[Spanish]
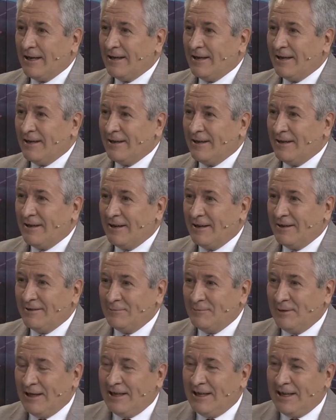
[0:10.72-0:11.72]
el decorado.
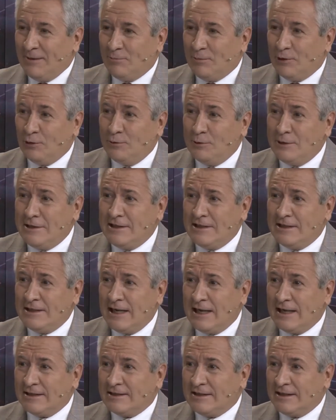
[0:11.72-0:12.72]
En la
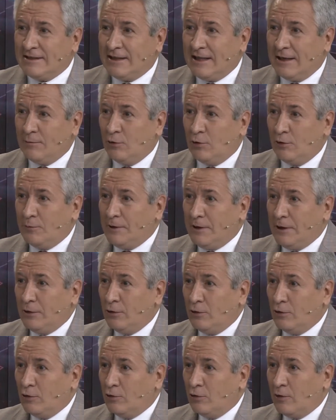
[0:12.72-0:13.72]
provincia se está
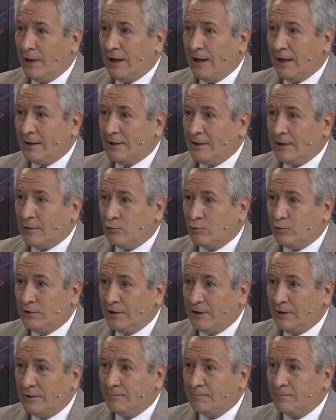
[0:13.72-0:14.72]
volviendo a
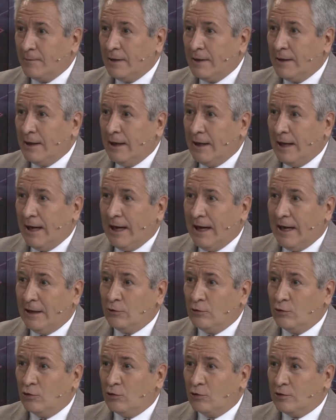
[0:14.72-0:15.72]
discutir
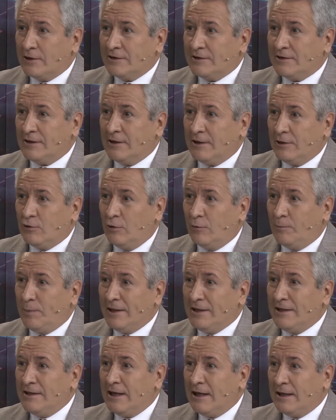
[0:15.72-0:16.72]
algo que se dejó
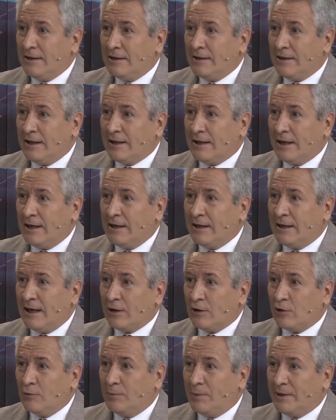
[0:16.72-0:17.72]
pendiente, que es
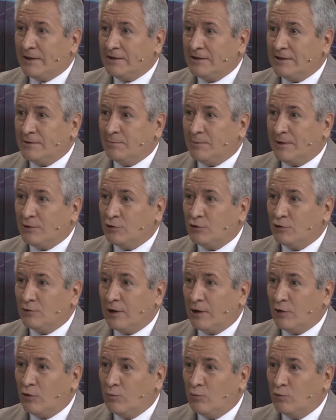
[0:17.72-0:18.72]
la coparticipación
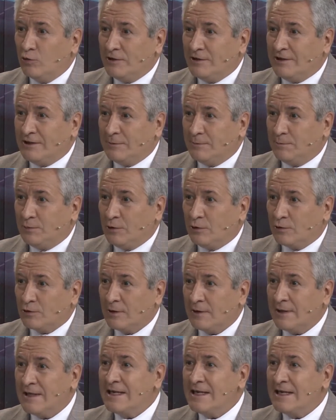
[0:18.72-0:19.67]
a los municipios,